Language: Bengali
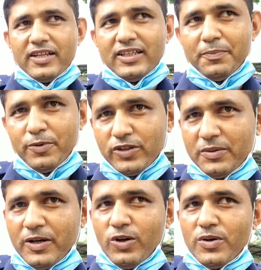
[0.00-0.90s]
পাখিদের প্রতি
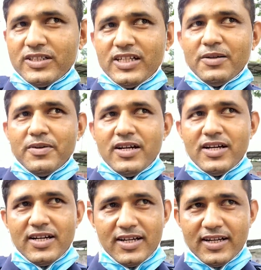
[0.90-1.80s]
ভালোবাসা বা
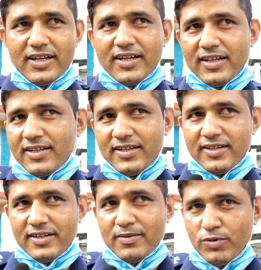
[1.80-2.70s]

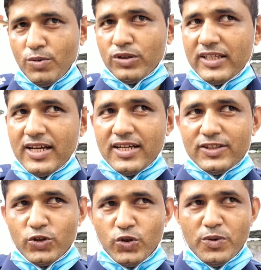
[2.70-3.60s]
মমতা
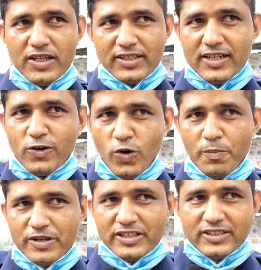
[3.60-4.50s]
ছোটোবেলা থেকে কম
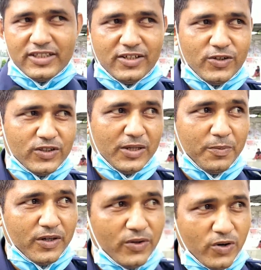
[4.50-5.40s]
বেশি ছিল
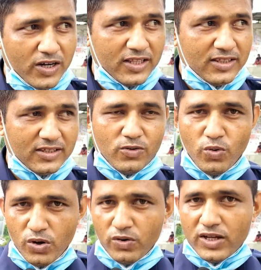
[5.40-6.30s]
তারপরে হঠাৎ
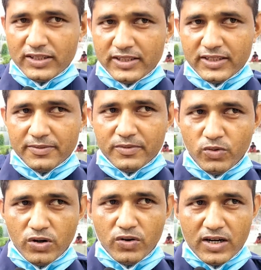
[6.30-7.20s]
করোনাতে
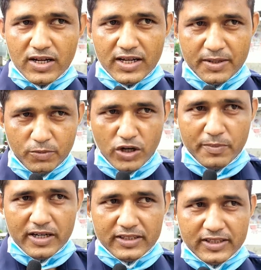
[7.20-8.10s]
করোনায়
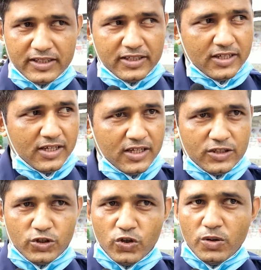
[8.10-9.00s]
মহামারীতে
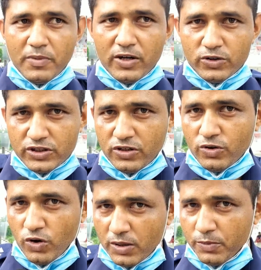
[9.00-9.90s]
যখন মানুষ ছিল
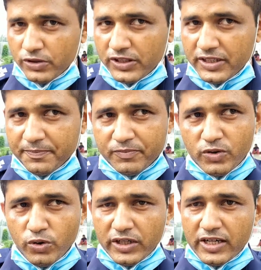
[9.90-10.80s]
ঘরবন্দি
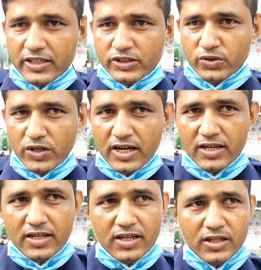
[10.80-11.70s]
হোটেল রেস্তোরাঁ
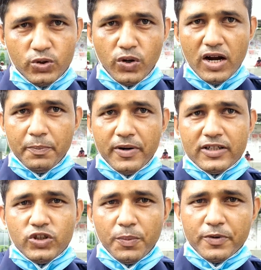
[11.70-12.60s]
দোকানপাট
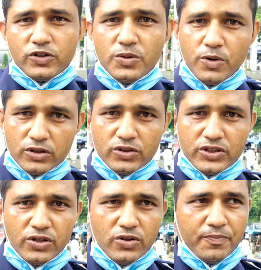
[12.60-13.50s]
সব কিছুই বন্ধ
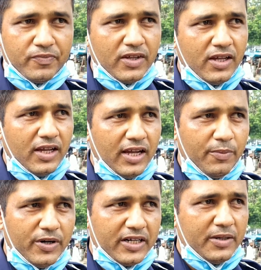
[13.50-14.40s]
ছিল
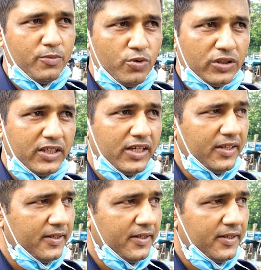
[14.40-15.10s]
এমন একটি মুহূর্তে